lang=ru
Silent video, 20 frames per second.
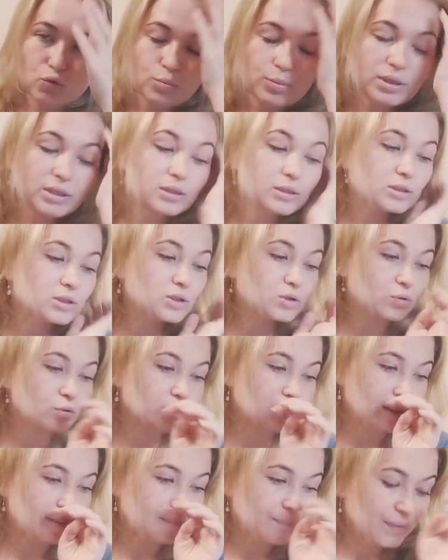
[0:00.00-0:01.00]
куплено
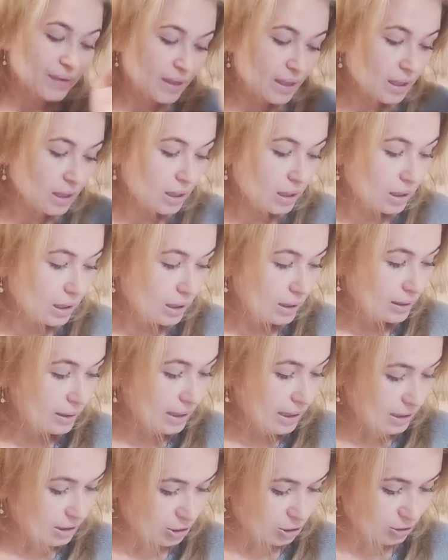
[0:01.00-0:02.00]
100, да.
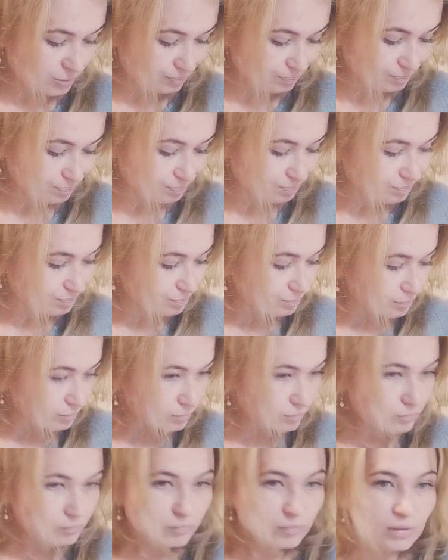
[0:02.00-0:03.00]
Дальше.
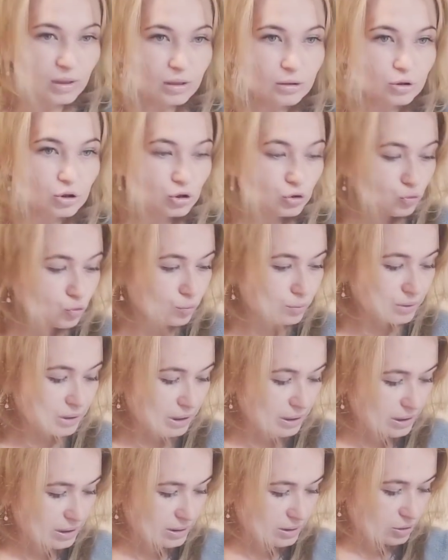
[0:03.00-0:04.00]
Что у
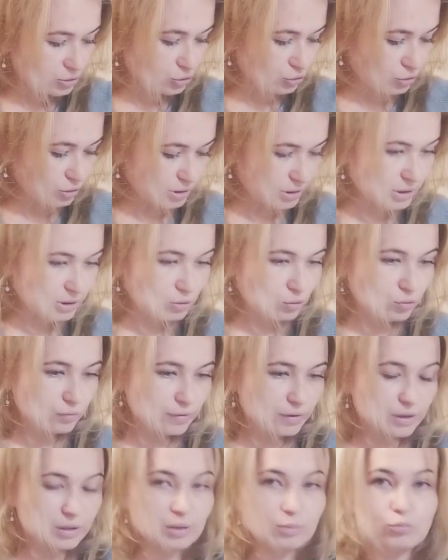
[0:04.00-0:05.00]
меня есть еще из
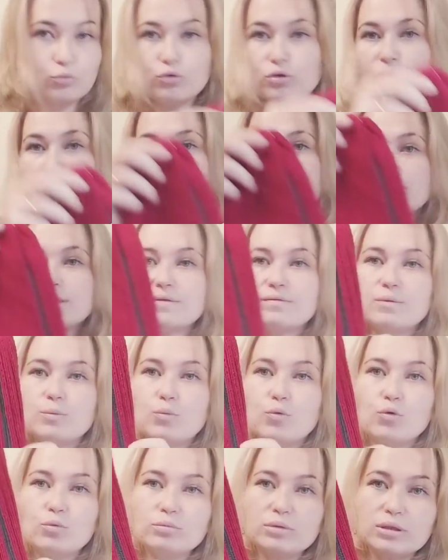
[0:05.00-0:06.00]
готовых работ? Все вы
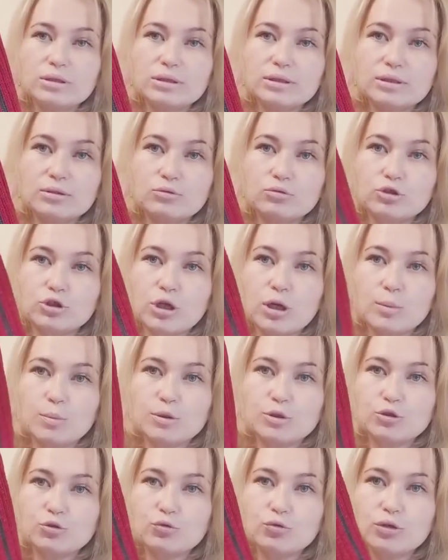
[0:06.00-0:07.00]
помните эту
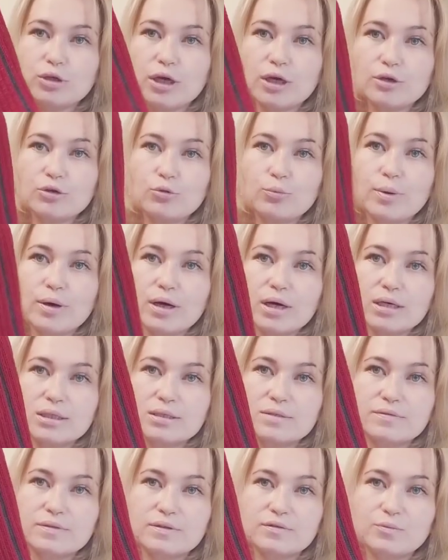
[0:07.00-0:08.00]
шапочку, я ее
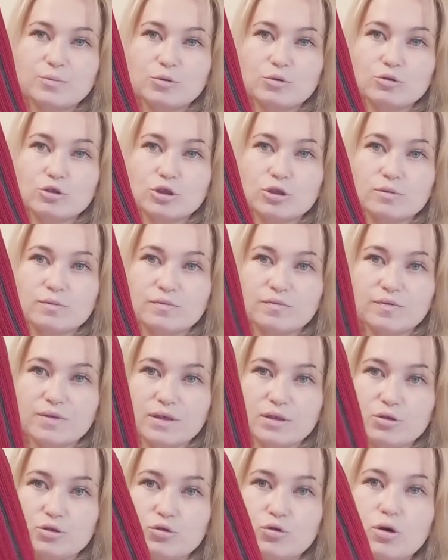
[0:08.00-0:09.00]
показывала в прошлом
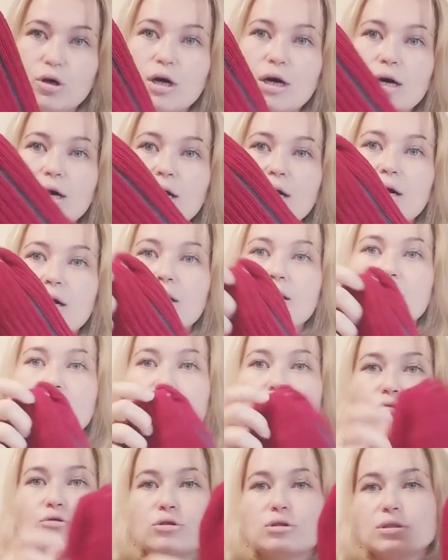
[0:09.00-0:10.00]
видео.
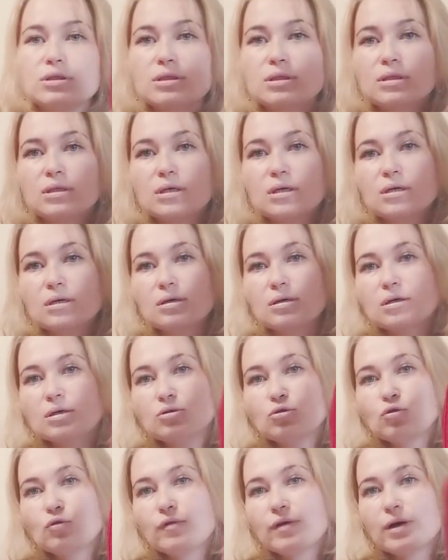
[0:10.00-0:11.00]
А, то есть это
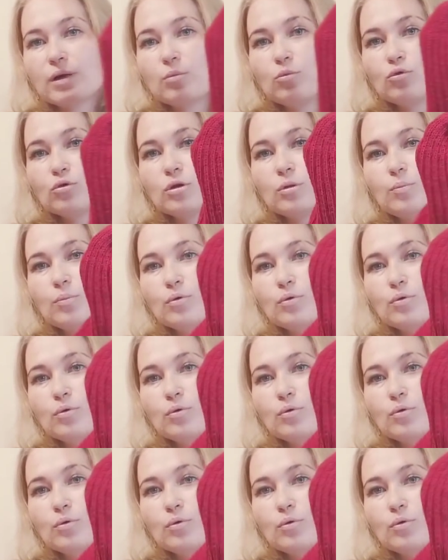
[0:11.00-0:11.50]
готовая работа